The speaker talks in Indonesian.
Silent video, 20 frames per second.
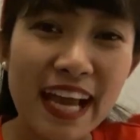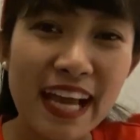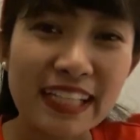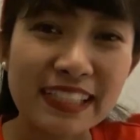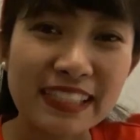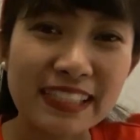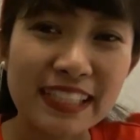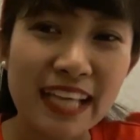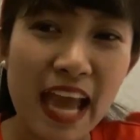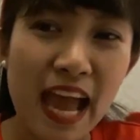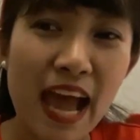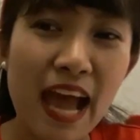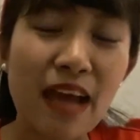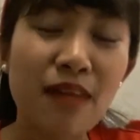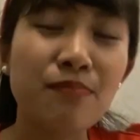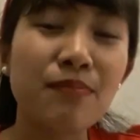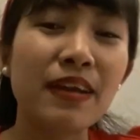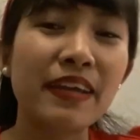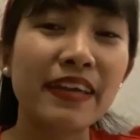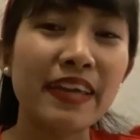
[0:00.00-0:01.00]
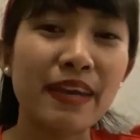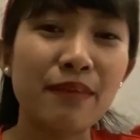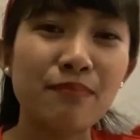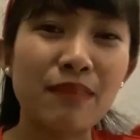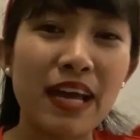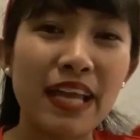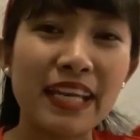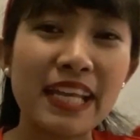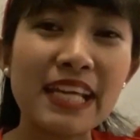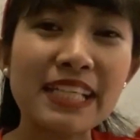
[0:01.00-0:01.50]
aja
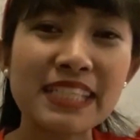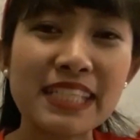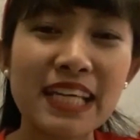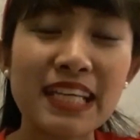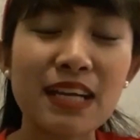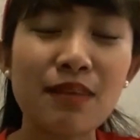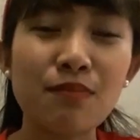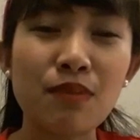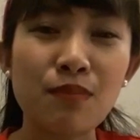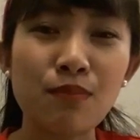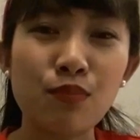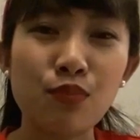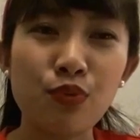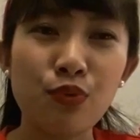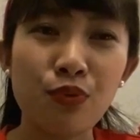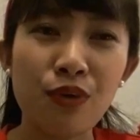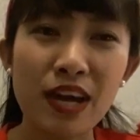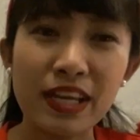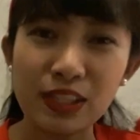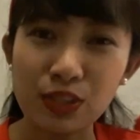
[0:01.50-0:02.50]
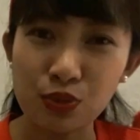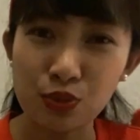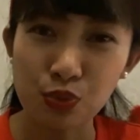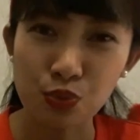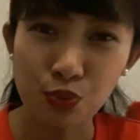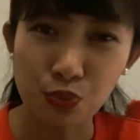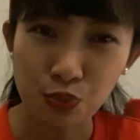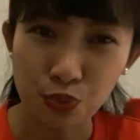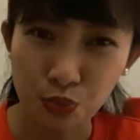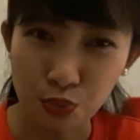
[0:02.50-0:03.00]
bagaimana cara membuat
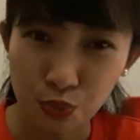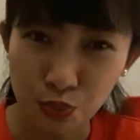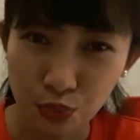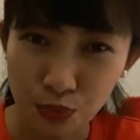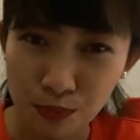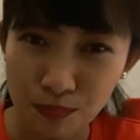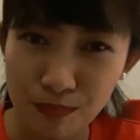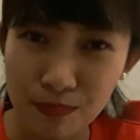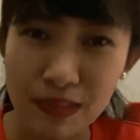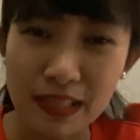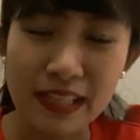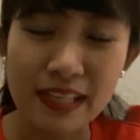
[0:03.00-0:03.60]
YouTube,